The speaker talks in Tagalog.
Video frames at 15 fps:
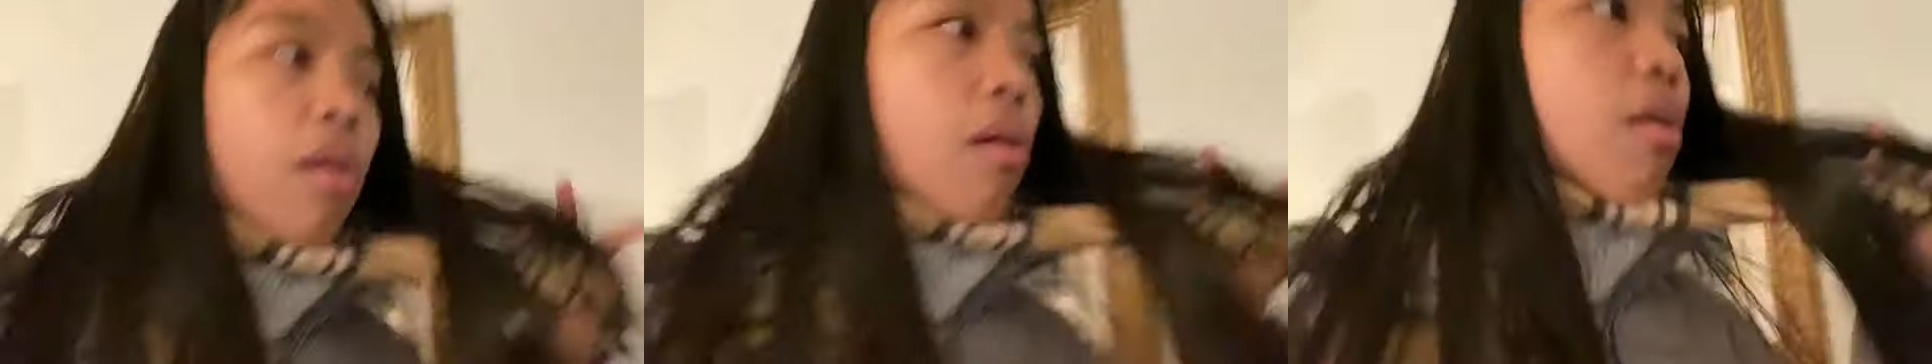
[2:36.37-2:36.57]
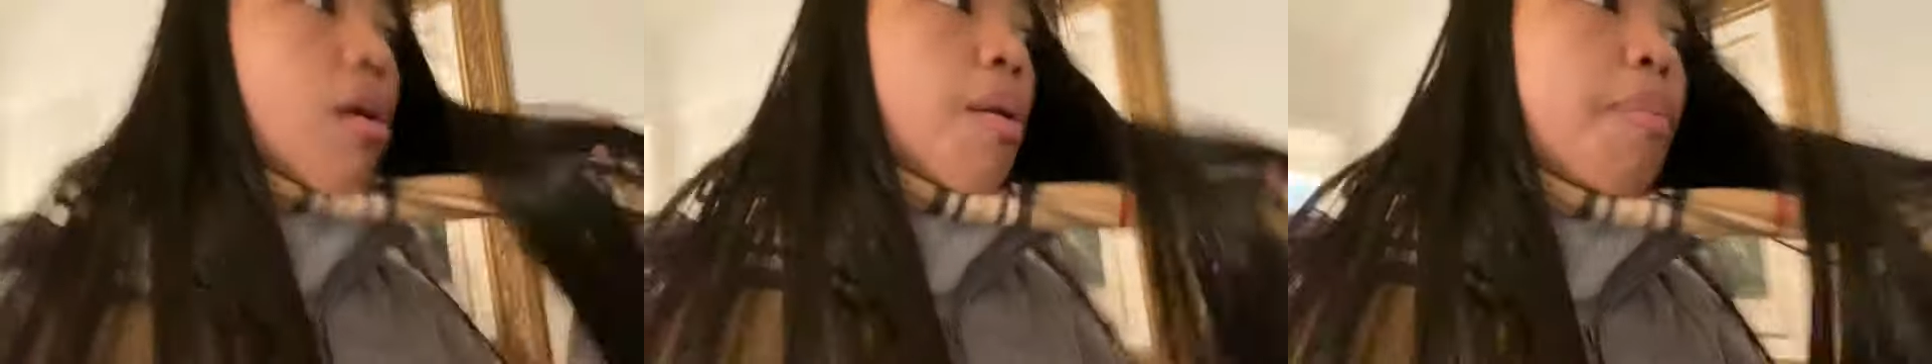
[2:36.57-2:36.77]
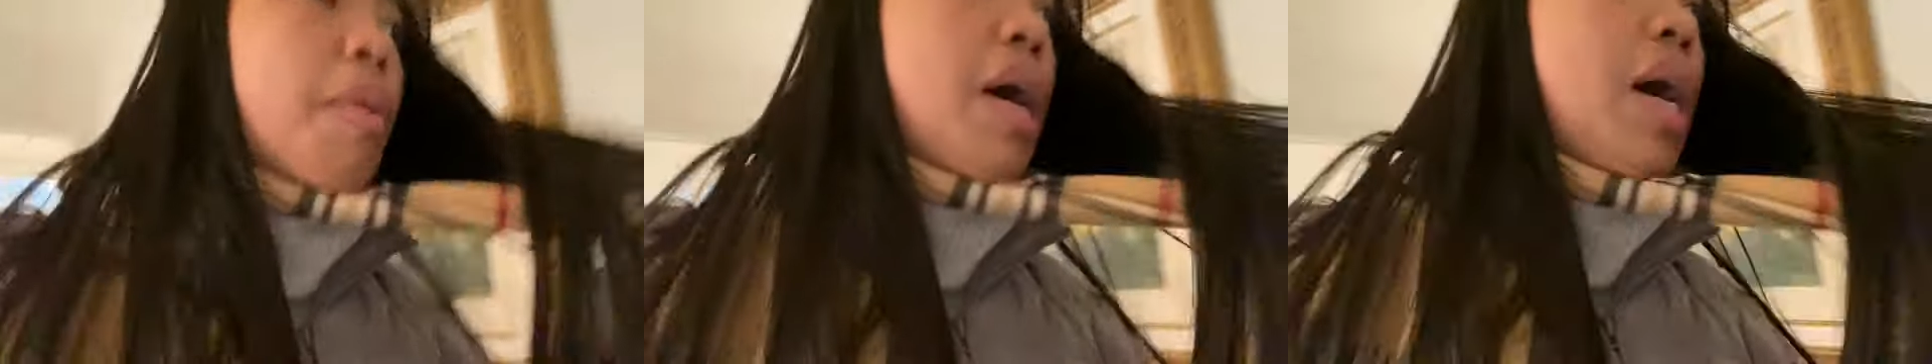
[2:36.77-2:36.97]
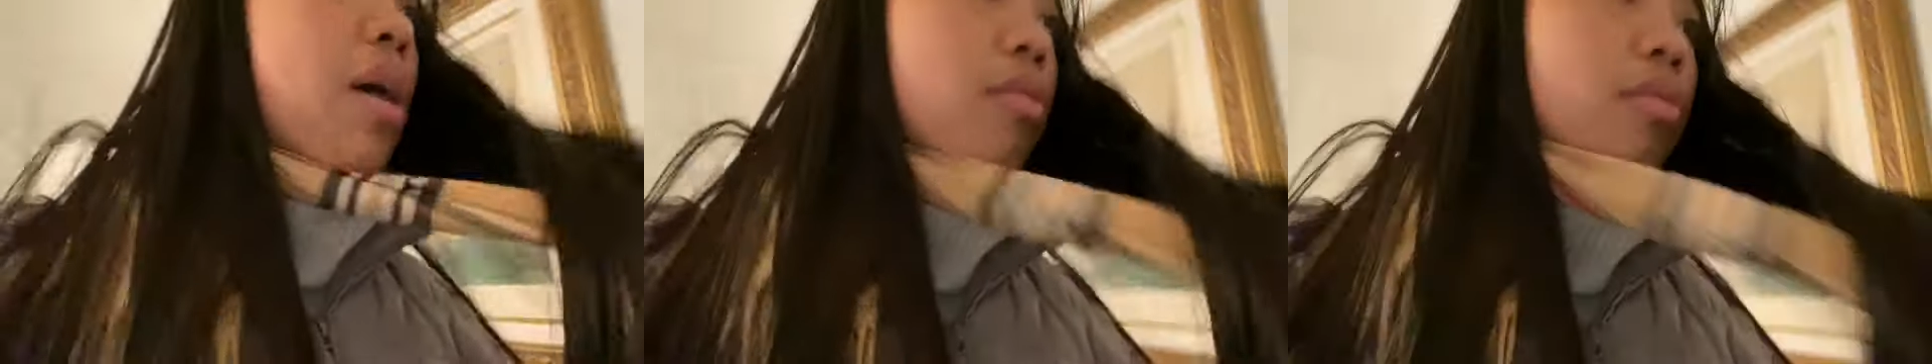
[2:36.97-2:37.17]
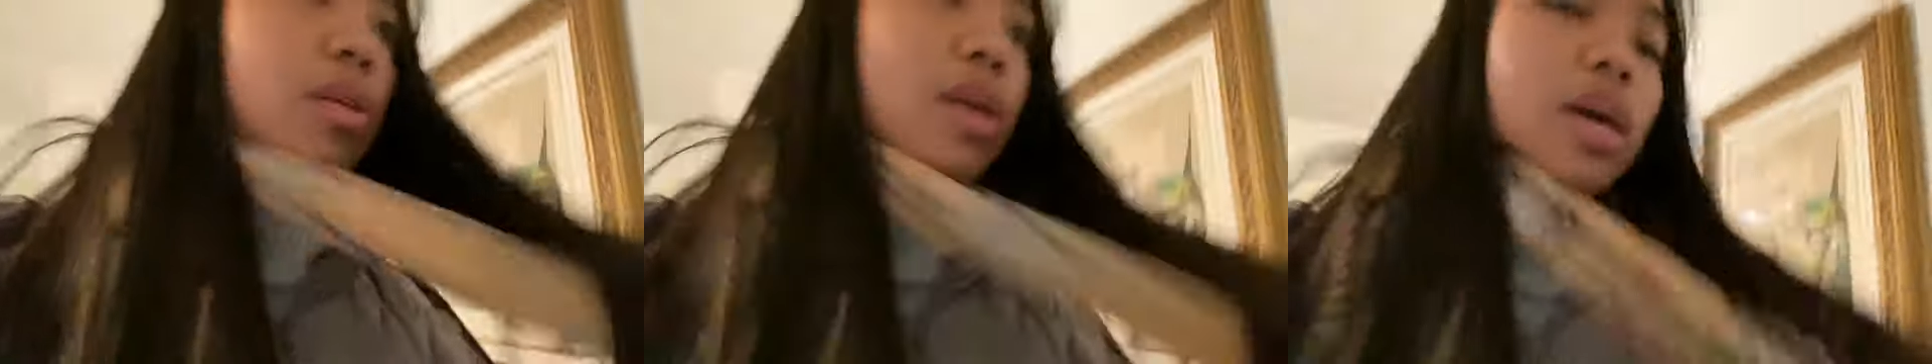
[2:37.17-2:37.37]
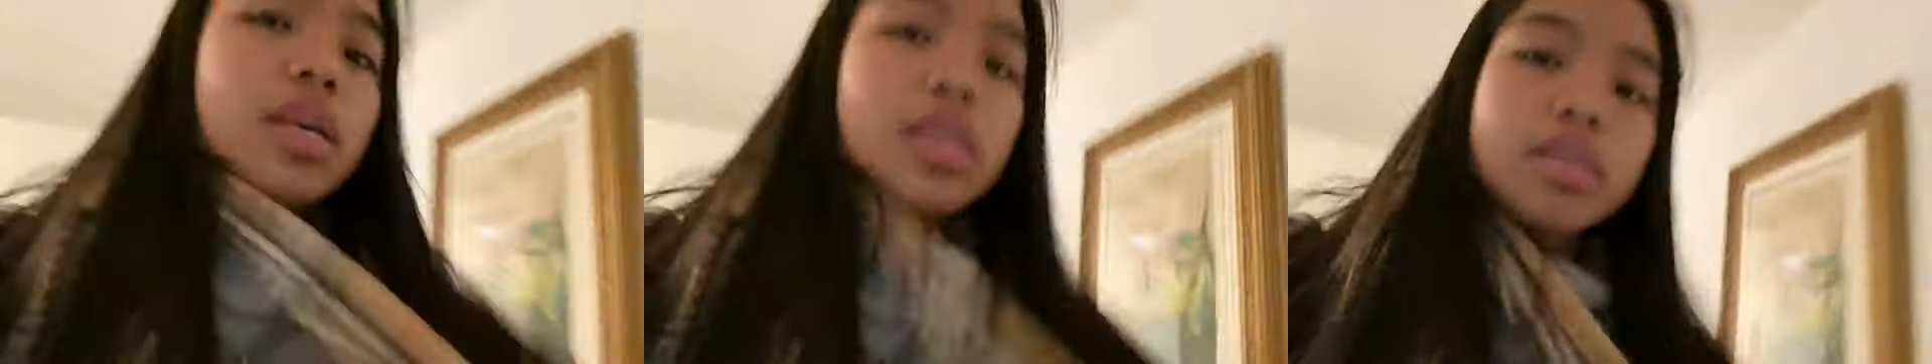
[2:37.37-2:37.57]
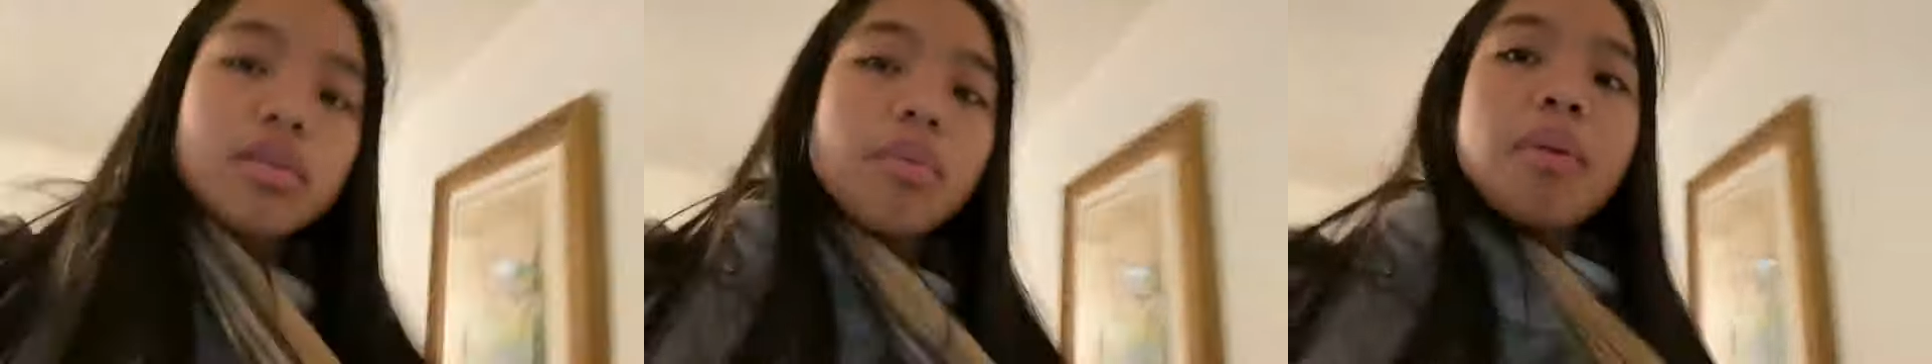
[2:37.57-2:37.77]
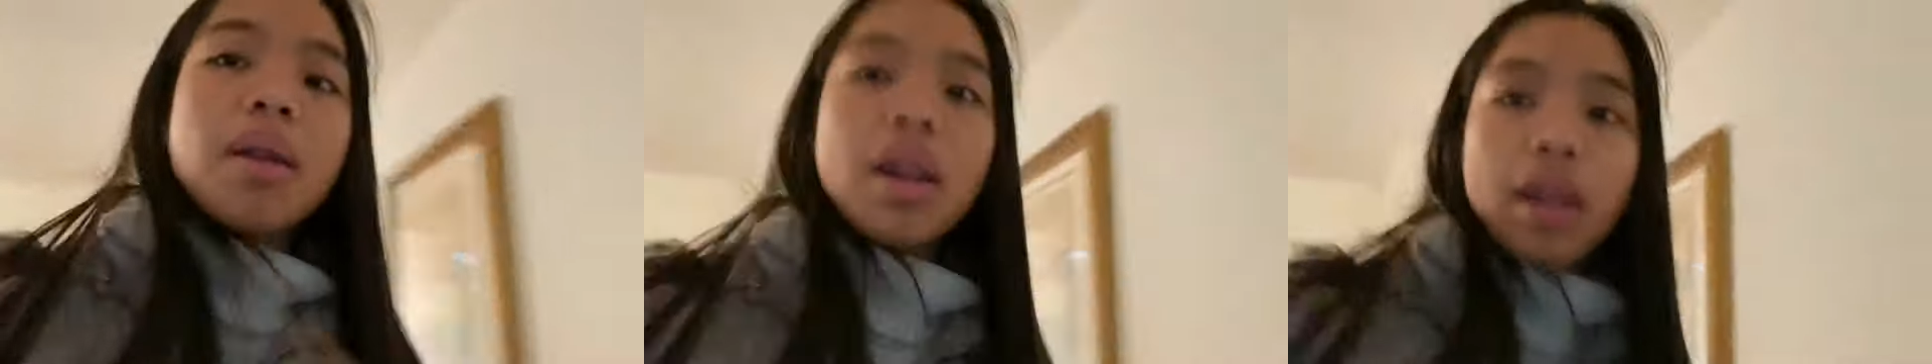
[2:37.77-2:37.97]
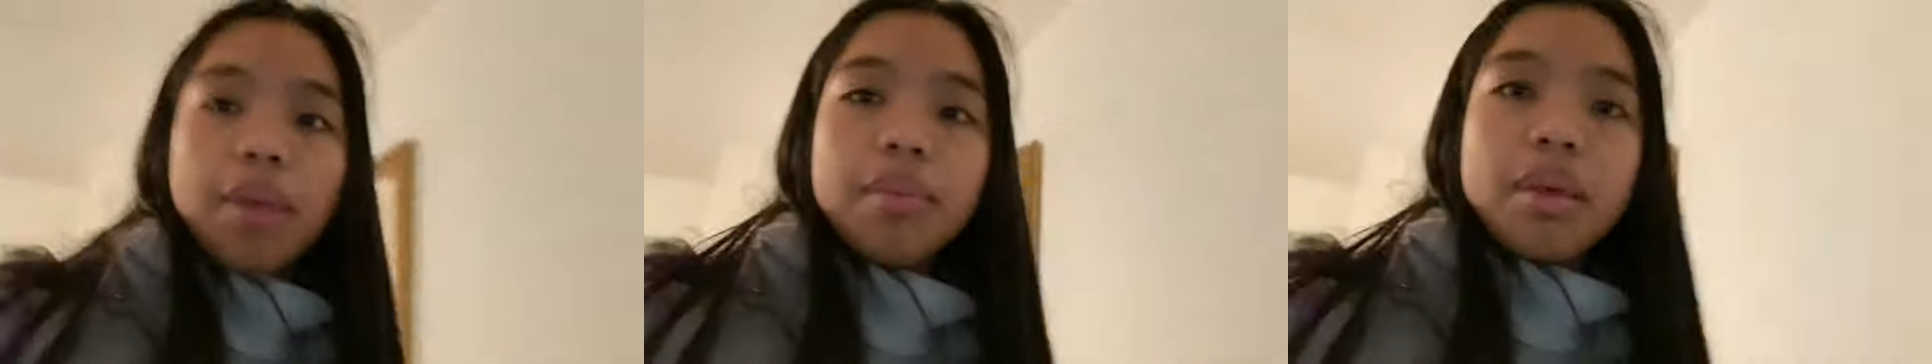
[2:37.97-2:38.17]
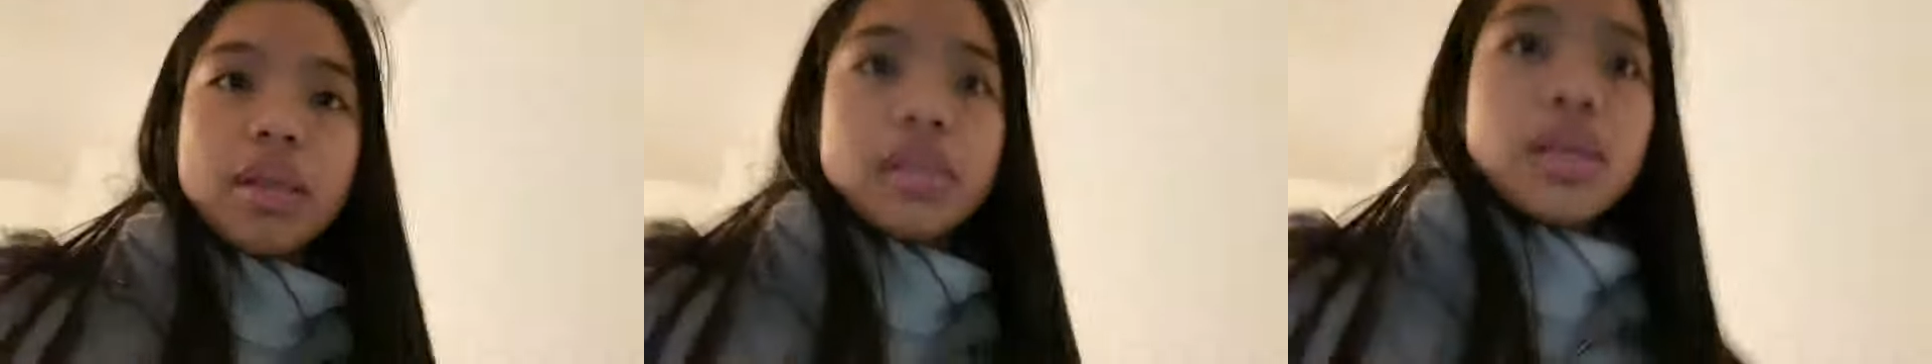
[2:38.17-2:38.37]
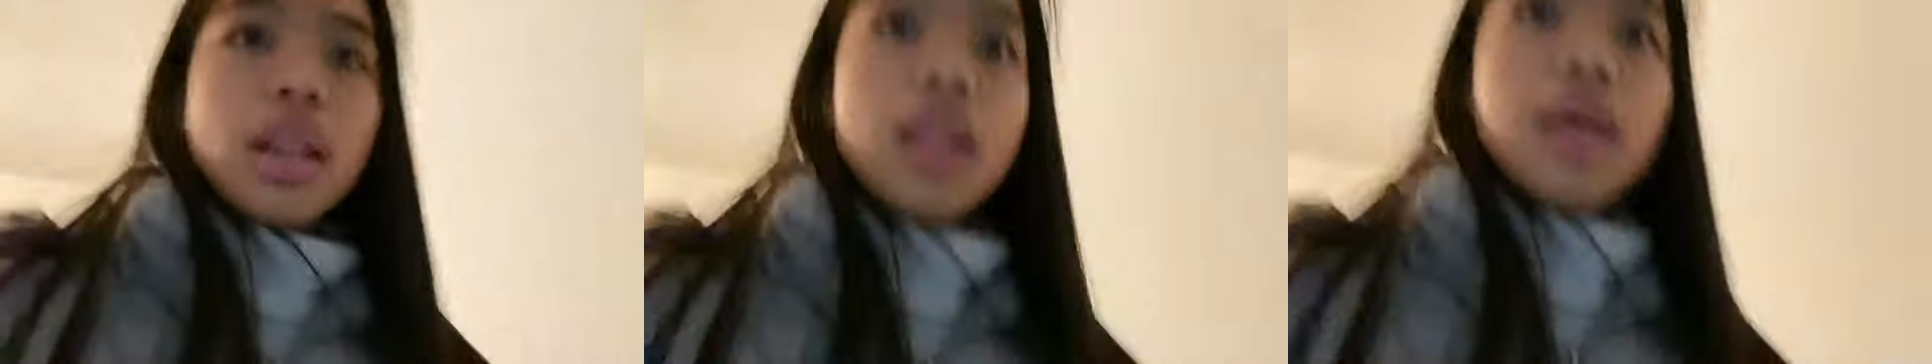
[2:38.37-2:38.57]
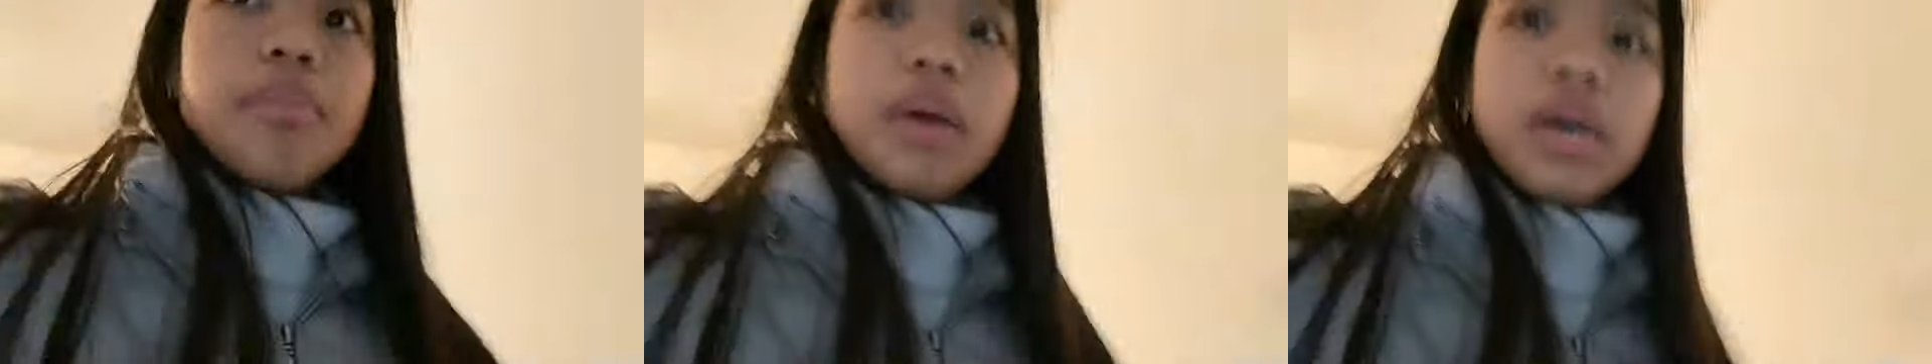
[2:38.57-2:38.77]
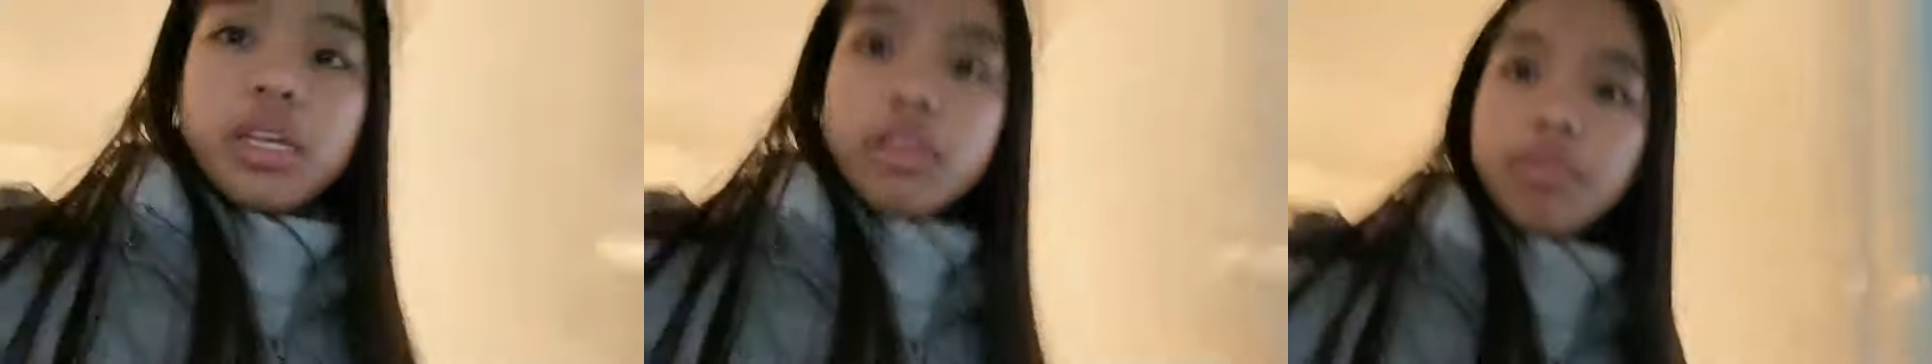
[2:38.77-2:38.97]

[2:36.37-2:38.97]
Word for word: Kapagod guys, sobrang lamig sa labas.